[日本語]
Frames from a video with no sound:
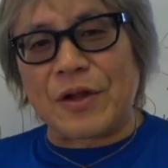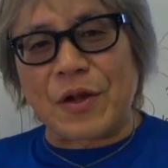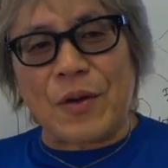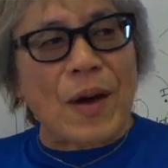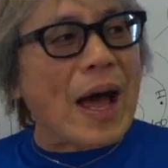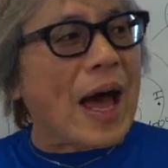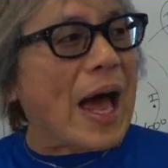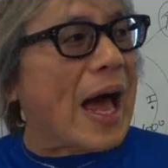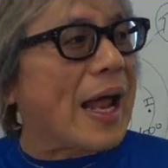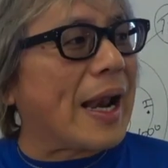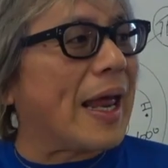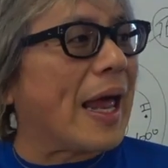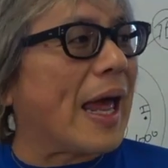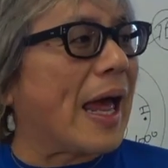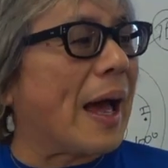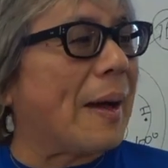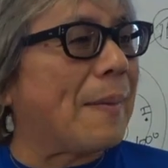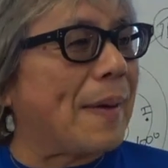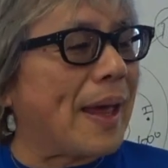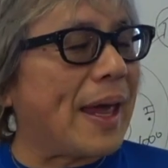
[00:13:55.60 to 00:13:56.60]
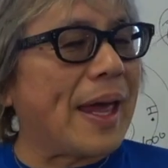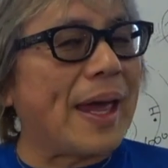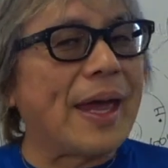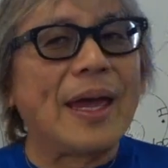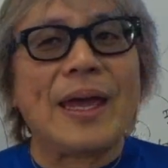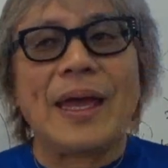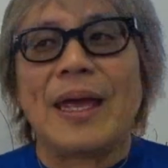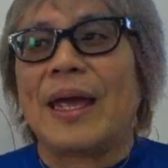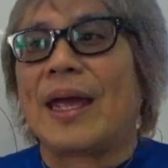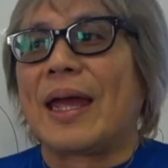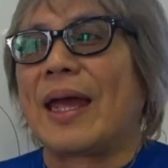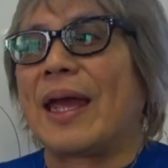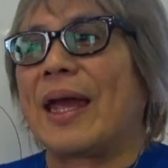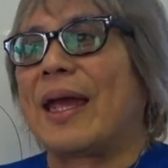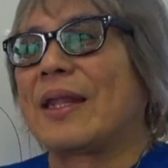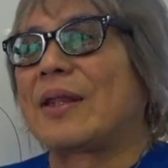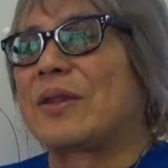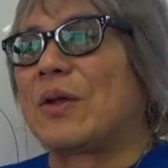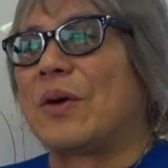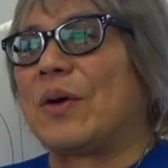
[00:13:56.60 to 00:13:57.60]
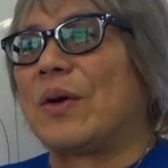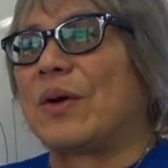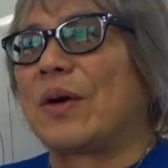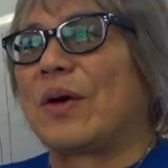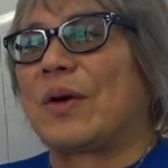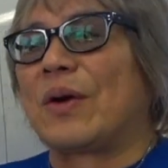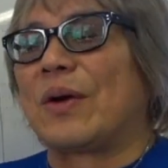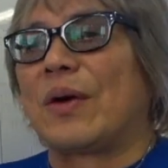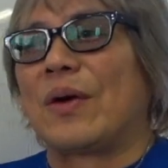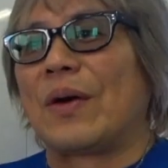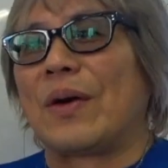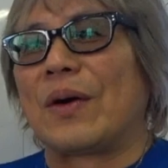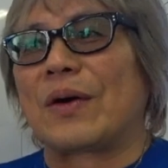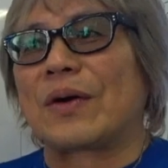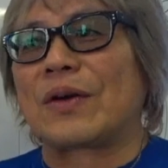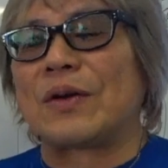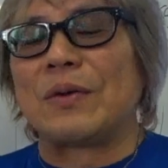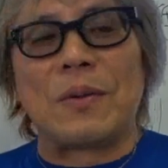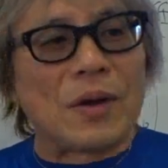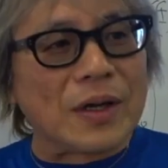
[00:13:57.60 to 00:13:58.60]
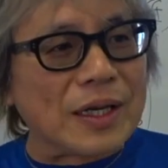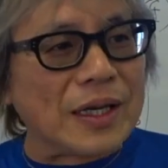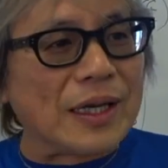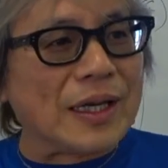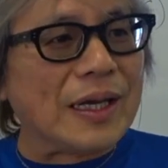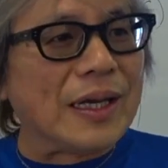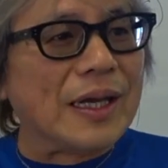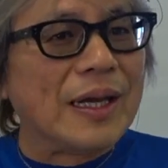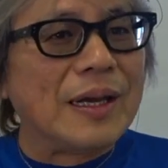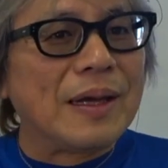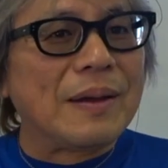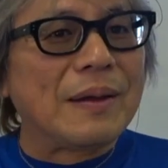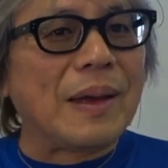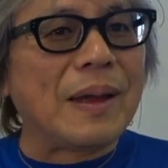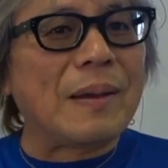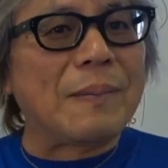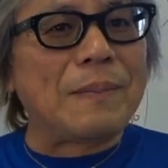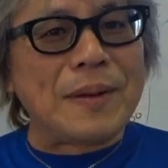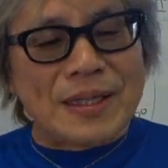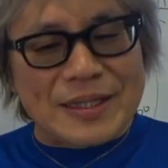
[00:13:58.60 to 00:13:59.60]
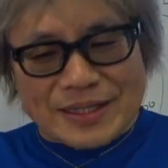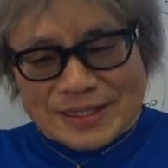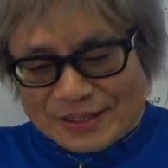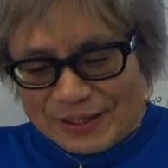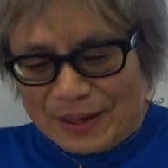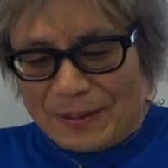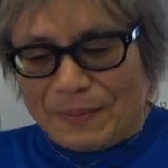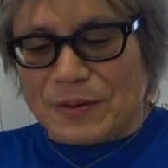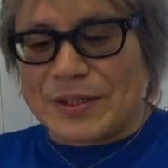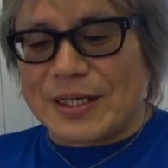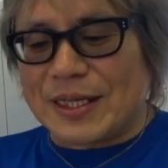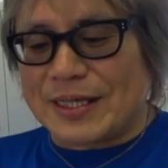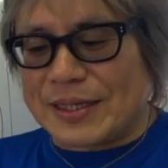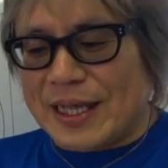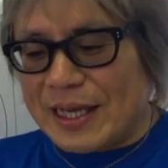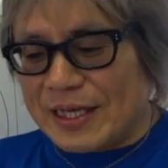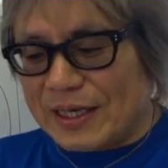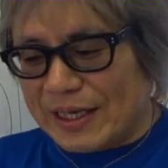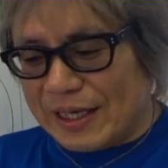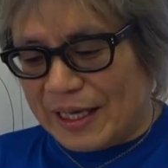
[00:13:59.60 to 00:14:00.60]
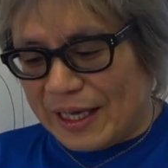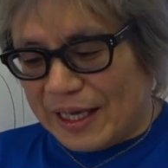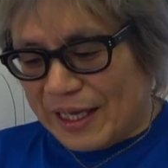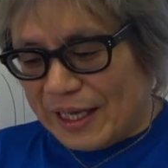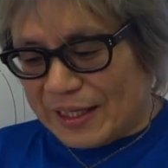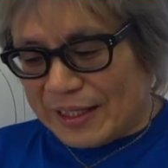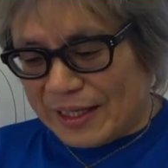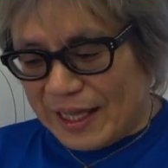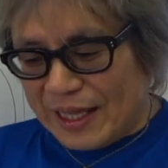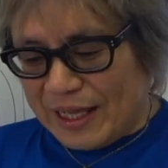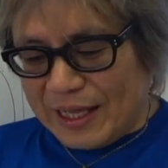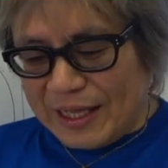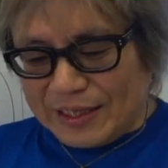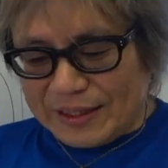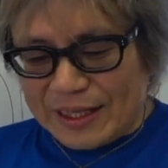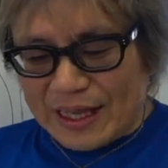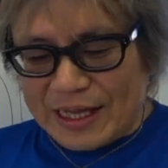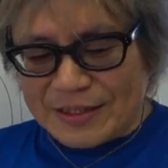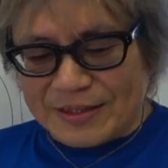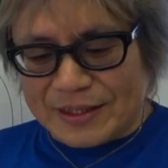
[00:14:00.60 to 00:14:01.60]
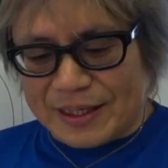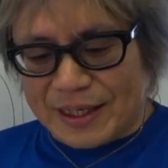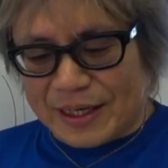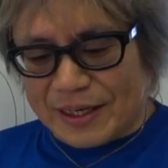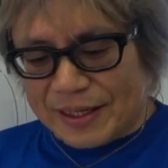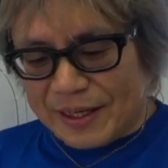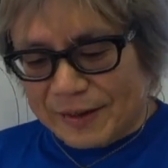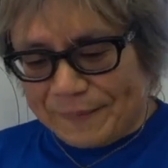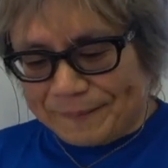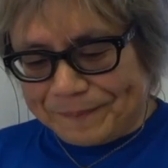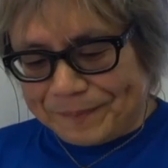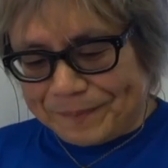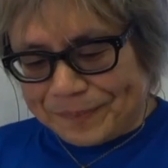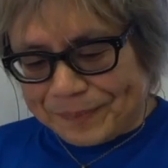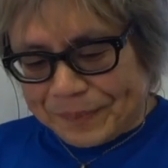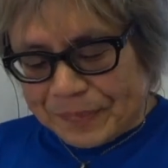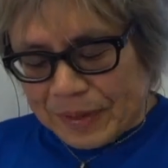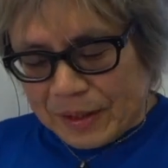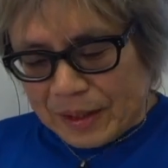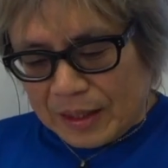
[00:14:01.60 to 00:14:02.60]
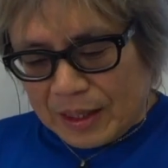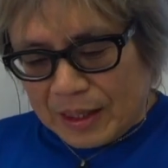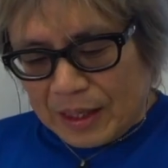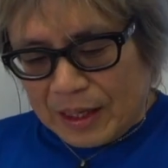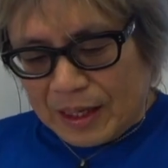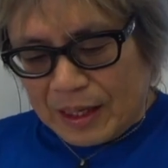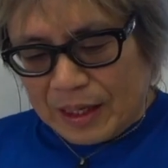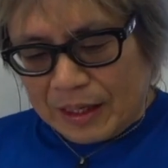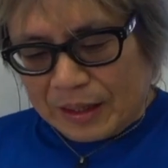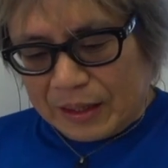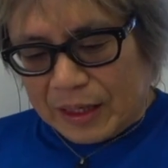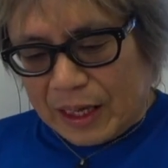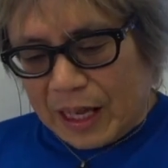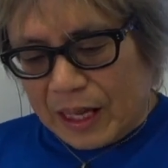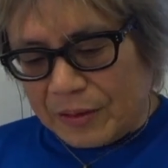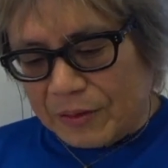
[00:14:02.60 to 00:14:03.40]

のは晴れ雨えー、っと曇り、えー、3つはもう絶対に、ね、出やすいからねはいあ